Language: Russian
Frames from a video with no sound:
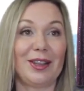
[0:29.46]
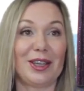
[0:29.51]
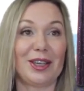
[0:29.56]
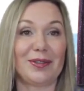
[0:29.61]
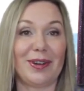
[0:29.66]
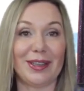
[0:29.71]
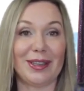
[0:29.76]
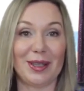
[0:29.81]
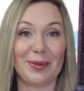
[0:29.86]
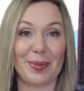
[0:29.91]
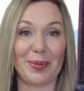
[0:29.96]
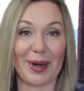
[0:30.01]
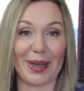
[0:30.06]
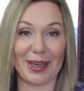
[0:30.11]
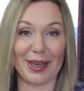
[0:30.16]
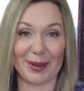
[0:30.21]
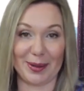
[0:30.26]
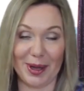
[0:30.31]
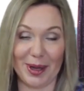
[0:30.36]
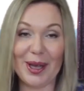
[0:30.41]
адекватный
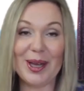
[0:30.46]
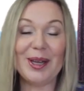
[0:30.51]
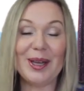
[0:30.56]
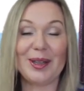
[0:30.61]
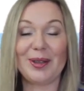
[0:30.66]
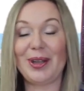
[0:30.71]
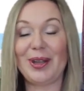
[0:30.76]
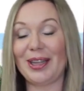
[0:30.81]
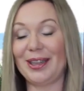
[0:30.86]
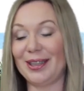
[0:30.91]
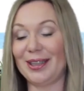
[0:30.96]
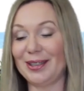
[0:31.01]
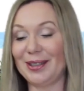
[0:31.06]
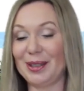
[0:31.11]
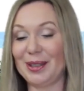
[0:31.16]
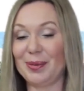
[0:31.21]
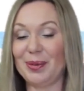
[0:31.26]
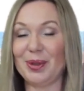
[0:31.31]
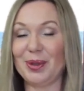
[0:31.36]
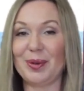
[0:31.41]
проект. Ну ладно,
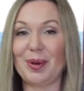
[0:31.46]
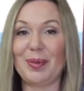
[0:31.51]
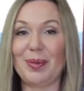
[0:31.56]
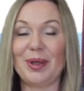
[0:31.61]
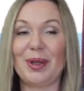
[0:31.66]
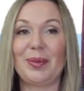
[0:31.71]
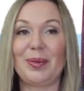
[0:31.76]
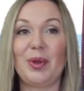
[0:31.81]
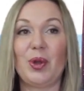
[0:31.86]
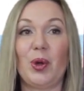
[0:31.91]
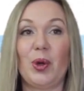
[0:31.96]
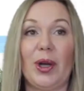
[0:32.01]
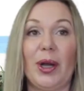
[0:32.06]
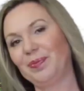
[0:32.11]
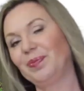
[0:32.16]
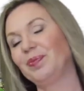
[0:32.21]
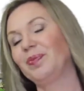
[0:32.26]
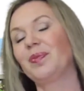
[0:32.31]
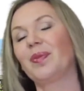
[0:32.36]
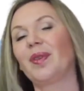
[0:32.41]
не будем об этом много.
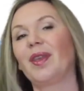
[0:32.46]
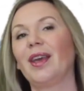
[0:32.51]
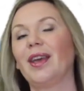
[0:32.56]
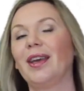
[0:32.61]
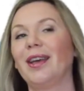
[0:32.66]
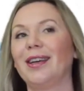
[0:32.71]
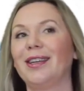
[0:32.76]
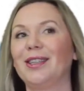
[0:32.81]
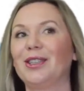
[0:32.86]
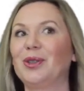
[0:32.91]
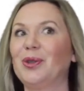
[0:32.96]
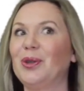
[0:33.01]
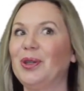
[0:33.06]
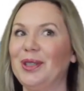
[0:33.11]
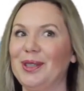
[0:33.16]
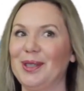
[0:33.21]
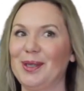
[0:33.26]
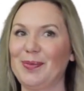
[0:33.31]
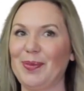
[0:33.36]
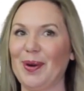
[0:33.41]
Что
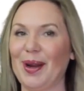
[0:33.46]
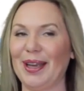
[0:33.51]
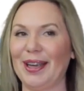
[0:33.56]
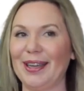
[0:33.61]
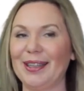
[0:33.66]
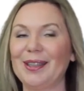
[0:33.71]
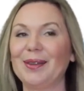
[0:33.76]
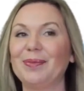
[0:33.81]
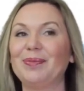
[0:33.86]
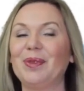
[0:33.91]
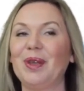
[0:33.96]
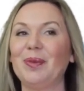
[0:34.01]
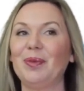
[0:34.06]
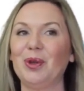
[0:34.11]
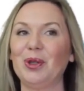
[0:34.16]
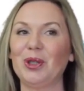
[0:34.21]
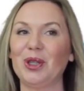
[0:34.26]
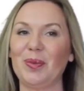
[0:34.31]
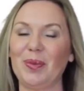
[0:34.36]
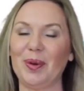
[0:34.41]
это за проект?
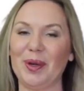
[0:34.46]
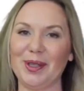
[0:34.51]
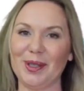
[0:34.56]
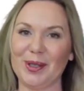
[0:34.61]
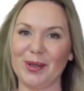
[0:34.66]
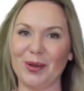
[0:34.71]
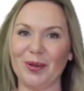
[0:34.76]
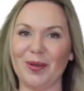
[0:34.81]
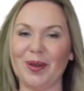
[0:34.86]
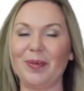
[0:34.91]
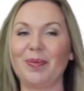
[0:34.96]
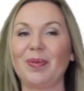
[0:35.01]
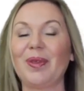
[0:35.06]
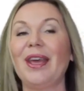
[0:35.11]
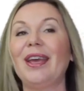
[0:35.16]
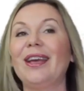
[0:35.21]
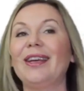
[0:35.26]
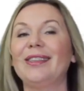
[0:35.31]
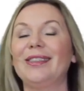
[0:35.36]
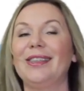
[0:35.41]
Немножко предисловия.
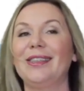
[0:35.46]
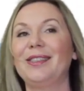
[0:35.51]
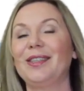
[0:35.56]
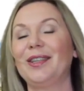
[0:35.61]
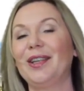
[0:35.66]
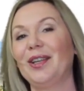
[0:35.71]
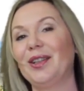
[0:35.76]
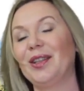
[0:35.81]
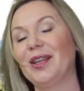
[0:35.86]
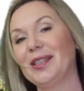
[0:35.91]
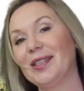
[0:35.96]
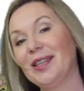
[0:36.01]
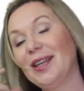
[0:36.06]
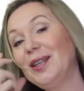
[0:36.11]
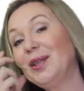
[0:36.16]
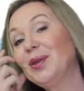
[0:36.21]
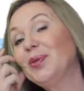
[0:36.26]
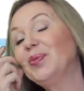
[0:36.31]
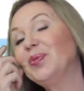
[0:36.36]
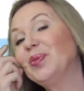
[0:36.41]
10 лет
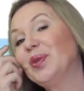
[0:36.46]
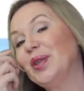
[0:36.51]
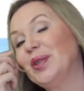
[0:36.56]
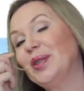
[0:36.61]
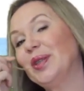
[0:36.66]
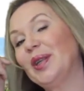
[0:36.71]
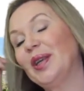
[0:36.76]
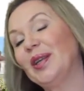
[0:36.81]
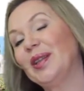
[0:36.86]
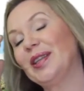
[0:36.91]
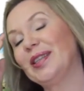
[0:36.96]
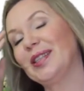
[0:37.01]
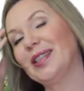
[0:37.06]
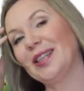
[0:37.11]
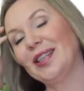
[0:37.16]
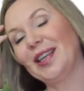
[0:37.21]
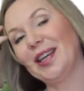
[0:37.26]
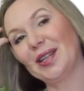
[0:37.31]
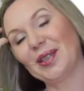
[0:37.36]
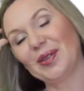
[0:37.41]
назад, 10 лет
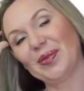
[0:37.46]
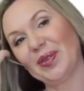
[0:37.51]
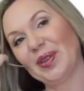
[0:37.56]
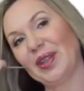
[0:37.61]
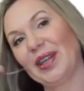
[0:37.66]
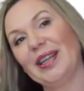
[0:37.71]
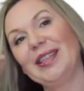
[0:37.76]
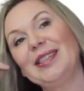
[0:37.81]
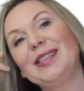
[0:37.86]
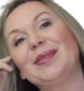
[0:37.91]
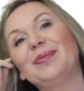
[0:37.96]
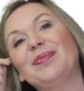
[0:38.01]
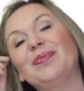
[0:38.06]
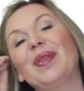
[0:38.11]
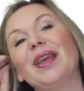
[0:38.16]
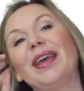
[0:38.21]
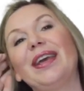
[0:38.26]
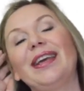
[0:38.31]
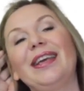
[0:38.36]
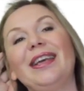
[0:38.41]
назад я развелась,
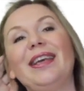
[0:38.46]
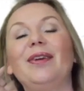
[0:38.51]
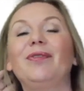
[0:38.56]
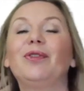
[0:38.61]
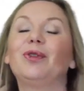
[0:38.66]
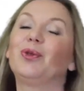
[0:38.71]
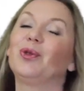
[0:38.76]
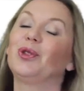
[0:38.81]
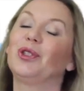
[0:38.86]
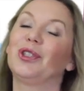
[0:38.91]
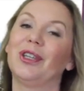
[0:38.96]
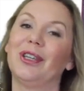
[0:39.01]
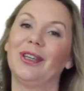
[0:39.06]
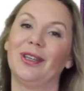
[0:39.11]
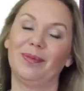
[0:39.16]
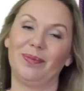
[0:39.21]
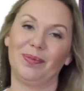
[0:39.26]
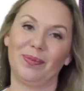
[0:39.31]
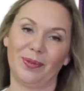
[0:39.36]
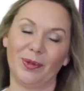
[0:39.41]
и вот
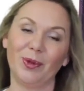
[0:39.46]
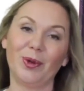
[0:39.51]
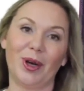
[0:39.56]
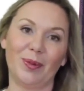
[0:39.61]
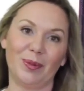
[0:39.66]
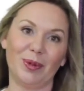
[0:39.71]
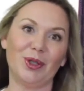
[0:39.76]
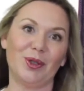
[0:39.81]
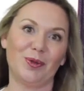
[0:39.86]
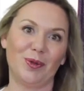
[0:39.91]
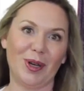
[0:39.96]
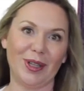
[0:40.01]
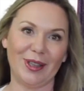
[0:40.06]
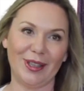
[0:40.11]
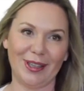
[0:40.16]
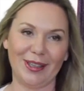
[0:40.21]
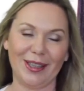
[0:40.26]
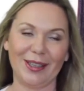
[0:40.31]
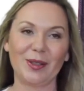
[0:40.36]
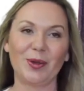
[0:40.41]
уже, ну как бы живу
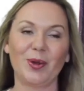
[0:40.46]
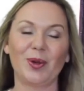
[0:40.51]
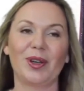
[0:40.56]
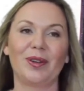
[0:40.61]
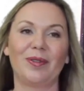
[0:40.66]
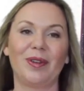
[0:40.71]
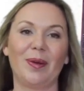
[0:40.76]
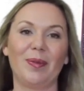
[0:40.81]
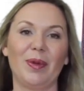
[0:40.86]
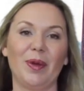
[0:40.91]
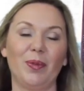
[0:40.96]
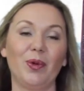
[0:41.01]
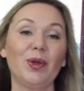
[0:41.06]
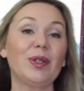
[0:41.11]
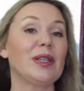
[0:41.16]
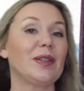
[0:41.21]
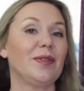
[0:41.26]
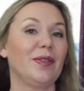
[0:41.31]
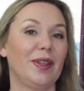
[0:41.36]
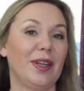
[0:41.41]
одна, да, столько времени,
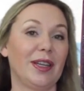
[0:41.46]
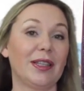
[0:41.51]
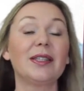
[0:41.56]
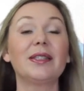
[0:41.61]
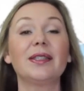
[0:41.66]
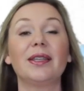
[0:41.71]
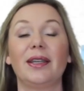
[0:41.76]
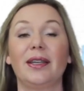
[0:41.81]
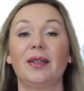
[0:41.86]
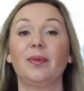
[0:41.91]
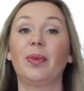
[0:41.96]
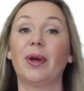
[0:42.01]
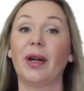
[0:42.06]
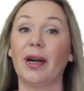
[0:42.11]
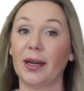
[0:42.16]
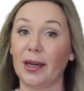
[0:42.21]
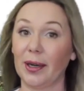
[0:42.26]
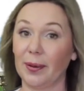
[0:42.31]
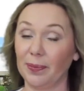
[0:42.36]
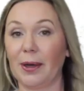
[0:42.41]
после 12 лет
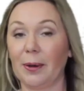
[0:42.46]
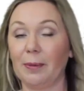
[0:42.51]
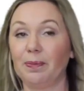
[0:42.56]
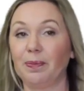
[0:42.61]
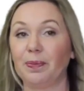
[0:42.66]
брака.